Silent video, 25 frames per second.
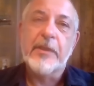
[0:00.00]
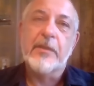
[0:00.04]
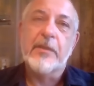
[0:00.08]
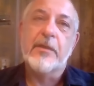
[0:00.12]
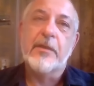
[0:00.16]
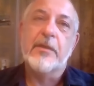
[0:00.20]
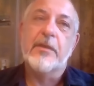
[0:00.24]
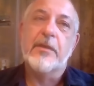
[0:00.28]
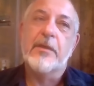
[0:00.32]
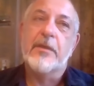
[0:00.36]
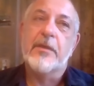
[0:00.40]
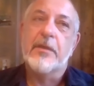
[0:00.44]

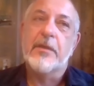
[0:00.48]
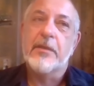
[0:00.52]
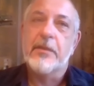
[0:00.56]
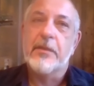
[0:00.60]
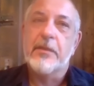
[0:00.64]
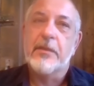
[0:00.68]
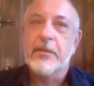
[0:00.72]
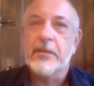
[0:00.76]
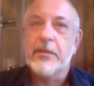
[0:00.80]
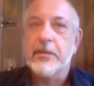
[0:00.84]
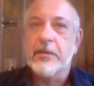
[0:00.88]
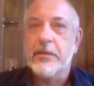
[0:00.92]

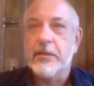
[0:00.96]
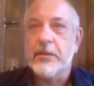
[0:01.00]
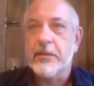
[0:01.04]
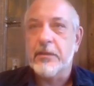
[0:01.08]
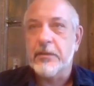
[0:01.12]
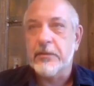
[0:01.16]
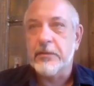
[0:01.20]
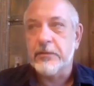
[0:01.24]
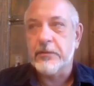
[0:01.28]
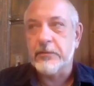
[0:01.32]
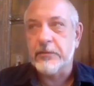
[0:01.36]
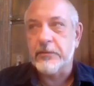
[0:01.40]

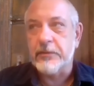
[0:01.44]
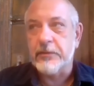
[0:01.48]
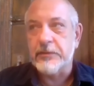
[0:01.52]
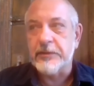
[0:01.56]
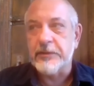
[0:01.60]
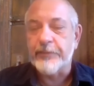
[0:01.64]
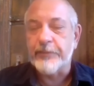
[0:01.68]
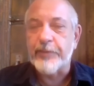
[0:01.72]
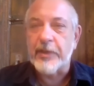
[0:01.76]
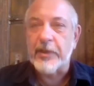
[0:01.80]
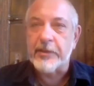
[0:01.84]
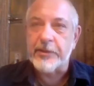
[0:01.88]
э,
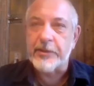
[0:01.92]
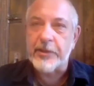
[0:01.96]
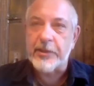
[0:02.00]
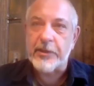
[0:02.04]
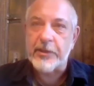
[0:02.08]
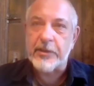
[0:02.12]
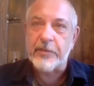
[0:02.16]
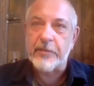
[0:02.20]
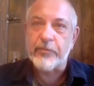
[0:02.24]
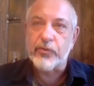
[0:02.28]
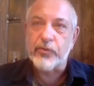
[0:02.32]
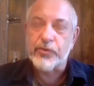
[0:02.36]

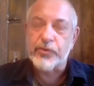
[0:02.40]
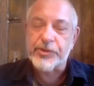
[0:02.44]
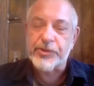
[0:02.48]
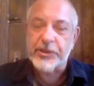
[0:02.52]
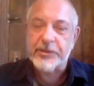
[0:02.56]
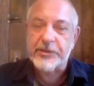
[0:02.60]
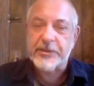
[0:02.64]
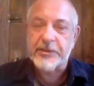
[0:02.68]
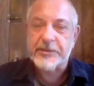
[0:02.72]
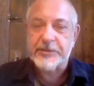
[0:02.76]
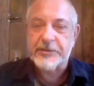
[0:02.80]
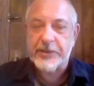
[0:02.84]
наполнении
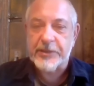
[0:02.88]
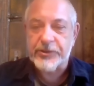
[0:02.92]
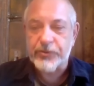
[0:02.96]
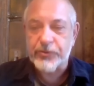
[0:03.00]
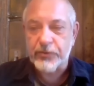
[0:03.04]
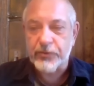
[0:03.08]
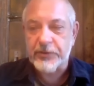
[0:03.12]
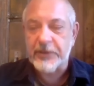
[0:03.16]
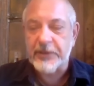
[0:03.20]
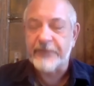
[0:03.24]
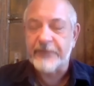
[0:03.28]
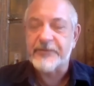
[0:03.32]
бюджета за
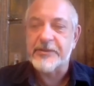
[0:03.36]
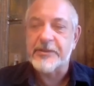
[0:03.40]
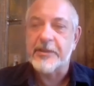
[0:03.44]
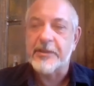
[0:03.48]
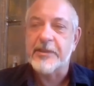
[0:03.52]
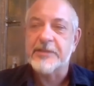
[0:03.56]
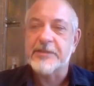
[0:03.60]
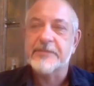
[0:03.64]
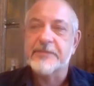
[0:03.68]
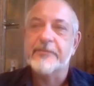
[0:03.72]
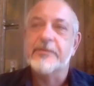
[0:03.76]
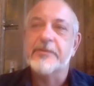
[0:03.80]
счет
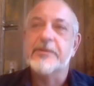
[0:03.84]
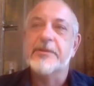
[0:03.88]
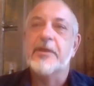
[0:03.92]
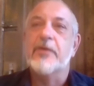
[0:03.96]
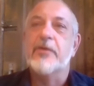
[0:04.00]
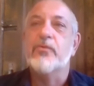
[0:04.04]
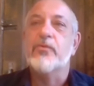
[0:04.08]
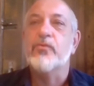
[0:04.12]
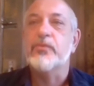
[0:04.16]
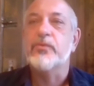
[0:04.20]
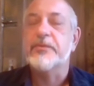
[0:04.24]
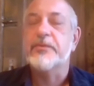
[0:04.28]
нефтегазовых
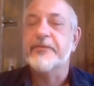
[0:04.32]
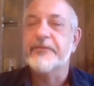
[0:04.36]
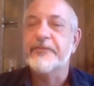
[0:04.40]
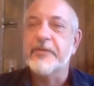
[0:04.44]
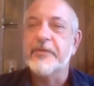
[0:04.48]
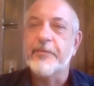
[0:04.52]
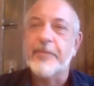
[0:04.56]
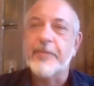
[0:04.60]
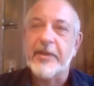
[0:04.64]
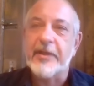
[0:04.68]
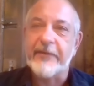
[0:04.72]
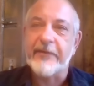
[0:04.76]
доходов,
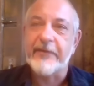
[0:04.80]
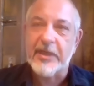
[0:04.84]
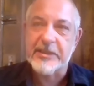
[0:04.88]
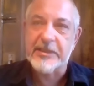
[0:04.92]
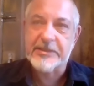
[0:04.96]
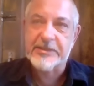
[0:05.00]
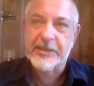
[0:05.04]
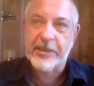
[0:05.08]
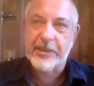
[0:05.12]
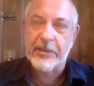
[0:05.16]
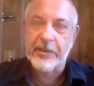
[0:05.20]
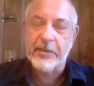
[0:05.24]
на
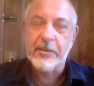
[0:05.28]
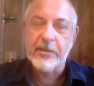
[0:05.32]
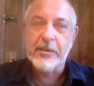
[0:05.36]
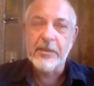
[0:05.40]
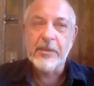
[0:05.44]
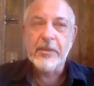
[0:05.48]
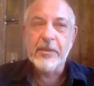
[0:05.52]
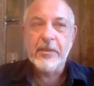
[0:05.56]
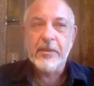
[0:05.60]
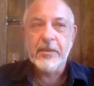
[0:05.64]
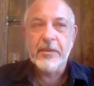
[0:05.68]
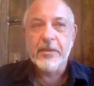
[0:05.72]
привязке
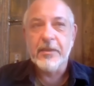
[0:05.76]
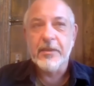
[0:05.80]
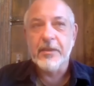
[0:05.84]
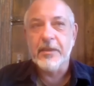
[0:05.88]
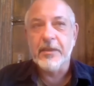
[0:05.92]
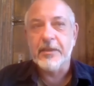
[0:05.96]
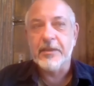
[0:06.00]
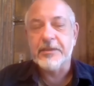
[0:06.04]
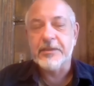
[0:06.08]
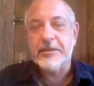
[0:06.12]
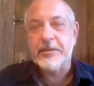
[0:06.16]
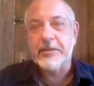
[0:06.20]

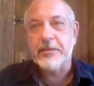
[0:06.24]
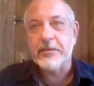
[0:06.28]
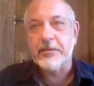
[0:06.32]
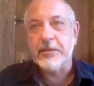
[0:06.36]
Э,